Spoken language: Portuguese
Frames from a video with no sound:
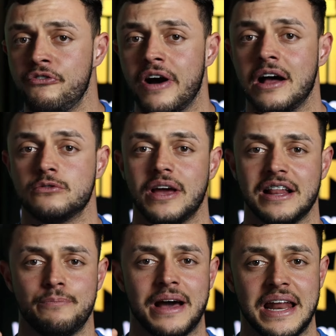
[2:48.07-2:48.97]
olfato
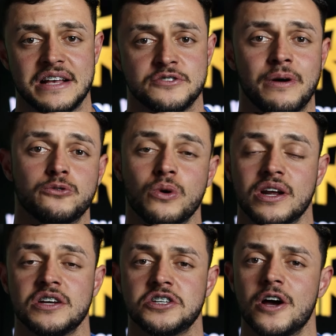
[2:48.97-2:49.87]
ela parece uma
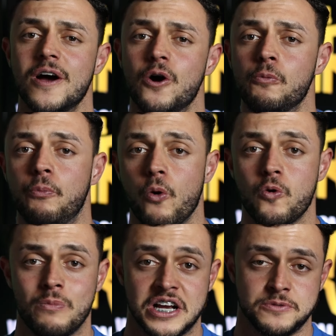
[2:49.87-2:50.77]
toranja um
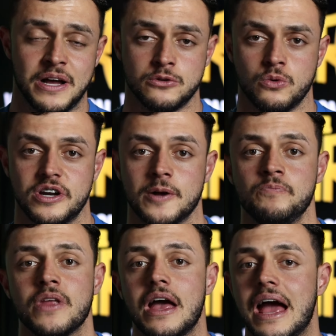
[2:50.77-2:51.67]
pouco mais madura
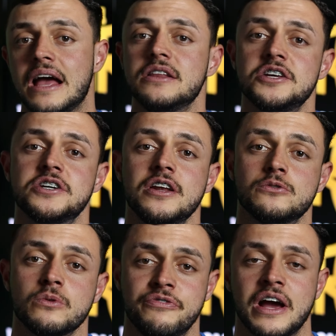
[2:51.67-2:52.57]
é
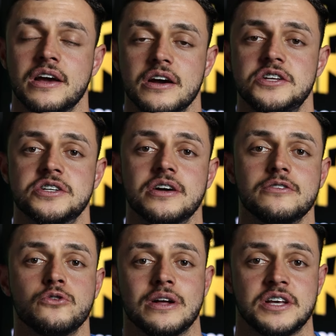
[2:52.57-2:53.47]
descrito no Fragrântica,
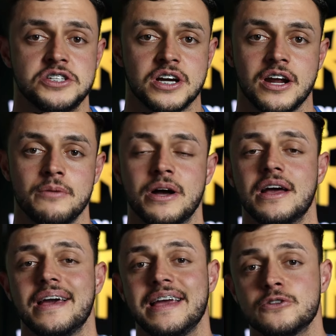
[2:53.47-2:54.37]
Nota de Grama
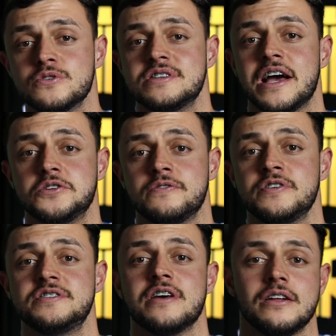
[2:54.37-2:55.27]
e no site
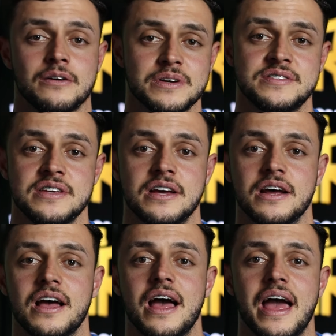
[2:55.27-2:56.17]
oficial da
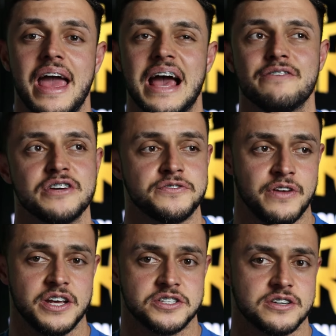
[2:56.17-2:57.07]
Manceira, Ervas
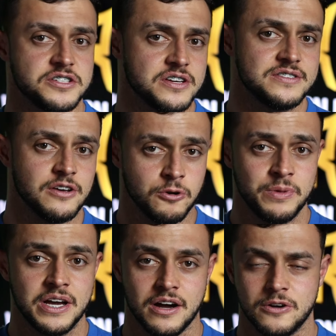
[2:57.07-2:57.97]
Frescas, se eu não
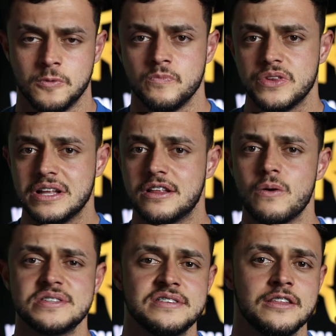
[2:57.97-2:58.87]
me engano.
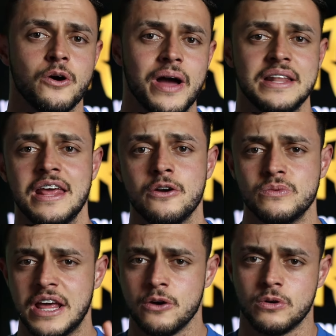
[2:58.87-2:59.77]
Então, assim, não é
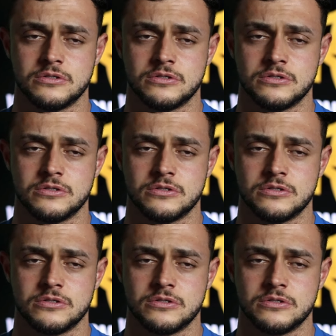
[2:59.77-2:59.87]
nenhum nem